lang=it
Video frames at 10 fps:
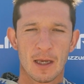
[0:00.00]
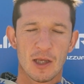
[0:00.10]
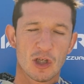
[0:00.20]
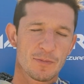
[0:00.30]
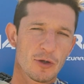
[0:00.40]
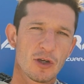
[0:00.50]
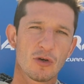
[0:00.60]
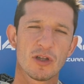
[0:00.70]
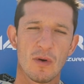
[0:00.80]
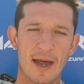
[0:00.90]
io spero di
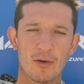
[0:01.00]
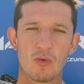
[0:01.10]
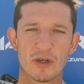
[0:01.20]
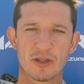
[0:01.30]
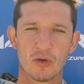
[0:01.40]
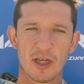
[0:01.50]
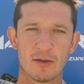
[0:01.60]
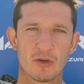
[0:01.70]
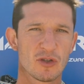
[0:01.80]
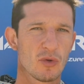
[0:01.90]
continuare con questo
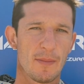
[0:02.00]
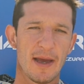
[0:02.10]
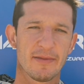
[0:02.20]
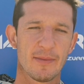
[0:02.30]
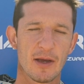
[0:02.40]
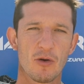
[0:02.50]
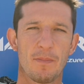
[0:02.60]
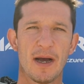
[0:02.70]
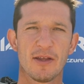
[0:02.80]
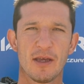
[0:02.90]
ritmo, sicuramente i miei
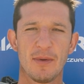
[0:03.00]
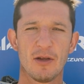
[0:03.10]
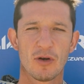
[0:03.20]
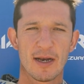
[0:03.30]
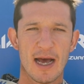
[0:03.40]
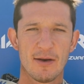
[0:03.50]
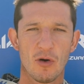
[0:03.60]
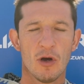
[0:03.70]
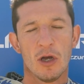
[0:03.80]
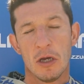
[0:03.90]
compagni
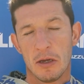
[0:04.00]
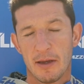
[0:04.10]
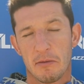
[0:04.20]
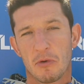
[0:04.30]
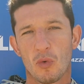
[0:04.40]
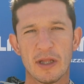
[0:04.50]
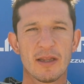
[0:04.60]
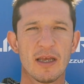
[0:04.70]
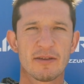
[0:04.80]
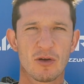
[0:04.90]
miglioreranno,
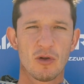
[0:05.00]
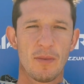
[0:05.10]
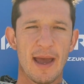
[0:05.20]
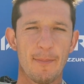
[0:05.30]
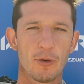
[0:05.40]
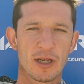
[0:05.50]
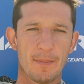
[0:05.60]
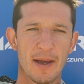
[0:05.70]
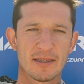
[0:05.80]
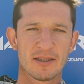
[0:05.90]
quindi secondo me
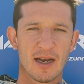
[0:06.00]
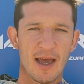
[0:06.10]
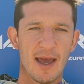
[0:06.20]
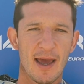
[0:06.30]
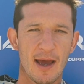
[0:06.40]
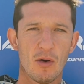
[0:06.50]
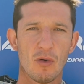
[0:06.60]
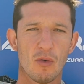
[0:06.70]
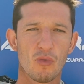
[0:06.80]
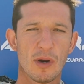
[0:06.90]
potrebbe essere
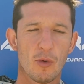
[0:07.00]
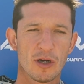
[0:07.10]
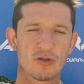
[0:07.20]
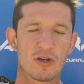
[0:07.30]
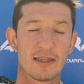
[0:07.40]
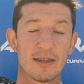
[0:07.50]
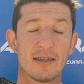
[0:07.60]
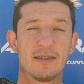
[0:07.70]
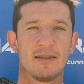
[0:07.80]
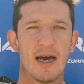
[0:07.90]
una buona giornata da
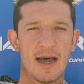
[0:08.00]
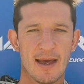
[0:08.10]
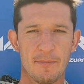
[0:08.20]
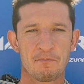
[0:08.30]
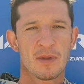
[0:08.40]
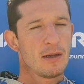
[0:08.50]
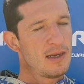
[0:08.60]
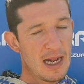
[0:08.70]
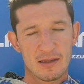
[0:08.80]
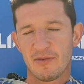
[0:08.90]
iniziare.
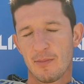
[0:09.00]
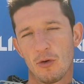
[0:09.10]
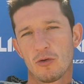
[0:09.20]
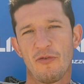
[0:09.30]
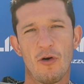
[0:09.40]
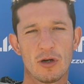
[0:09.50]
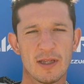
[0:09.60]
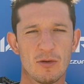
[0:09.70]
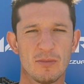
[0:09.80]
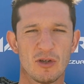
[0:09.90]
Gli altri vanno molto
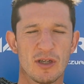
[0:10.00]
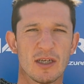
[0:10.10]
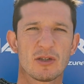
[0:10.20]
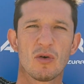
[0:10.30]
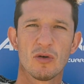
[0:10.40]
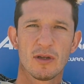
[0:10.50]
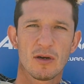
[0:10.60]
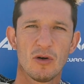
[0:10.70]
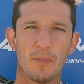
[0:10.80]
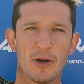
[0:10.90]
forte, non bisogna
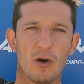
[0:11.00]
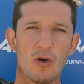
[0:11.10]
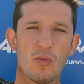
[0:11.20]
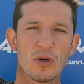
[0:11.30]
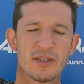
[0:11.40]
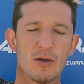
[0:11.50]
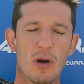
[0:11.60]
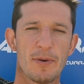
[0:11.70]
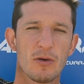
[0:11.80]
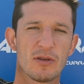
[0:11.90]
nasconderlo, però comunque siamo
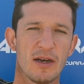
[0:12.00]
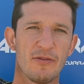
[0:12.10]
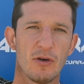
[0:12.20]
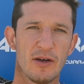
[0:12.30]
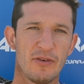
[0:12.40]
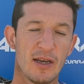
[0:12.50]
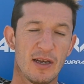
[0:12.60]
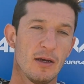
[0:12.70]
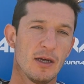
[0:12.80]
qua per lottare fino alla fine.